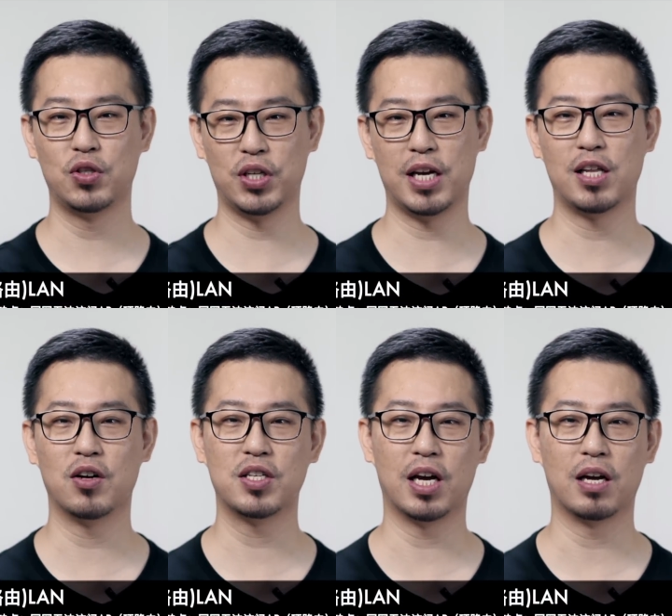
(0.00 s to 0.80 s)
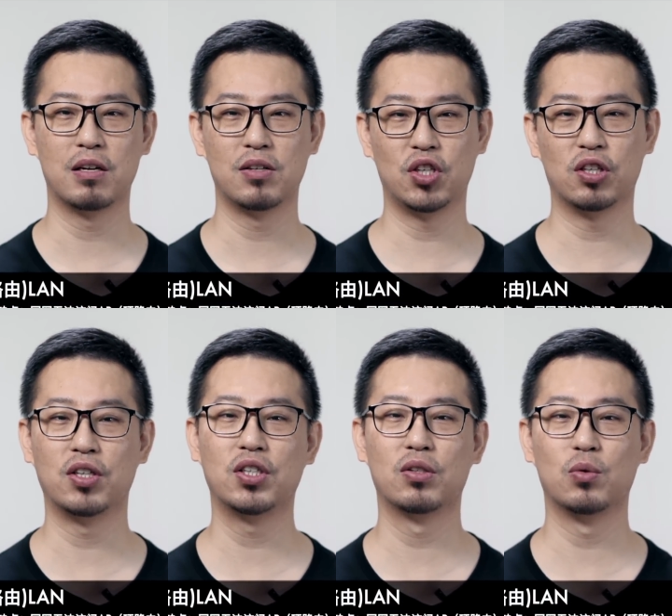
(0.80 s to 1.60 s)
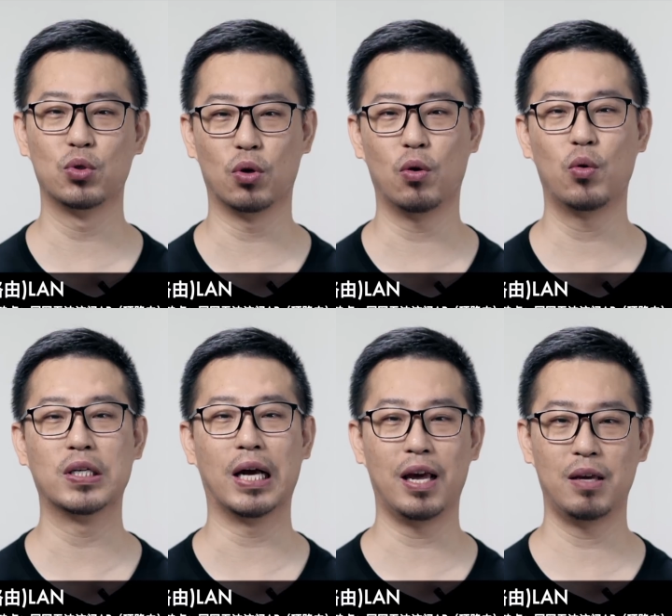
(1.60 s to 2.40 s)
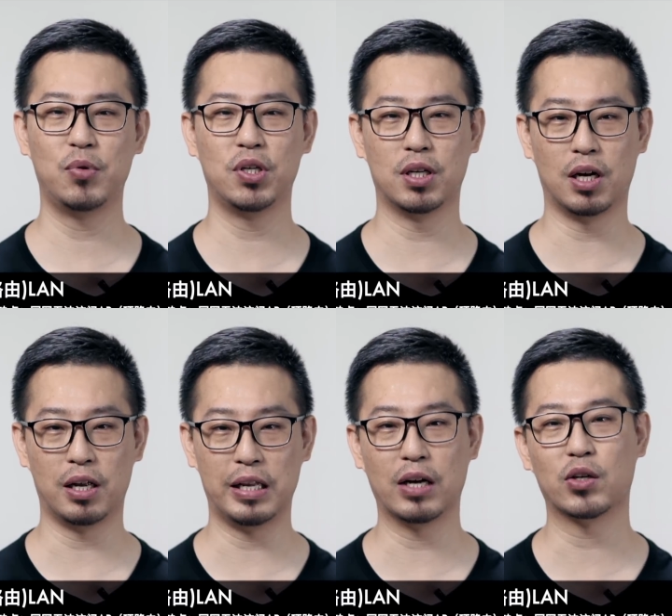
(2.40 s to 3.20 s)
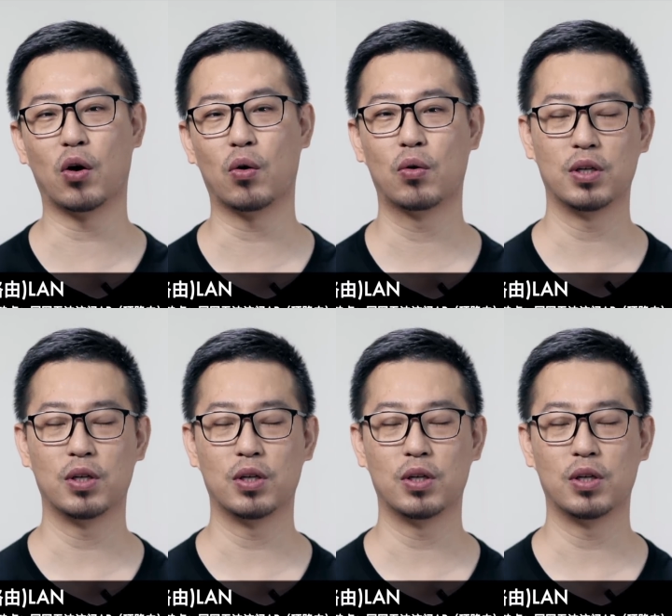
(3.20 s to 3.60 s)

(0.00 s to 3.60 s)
接一条线，接到硬炉油或者 AP 的烂口。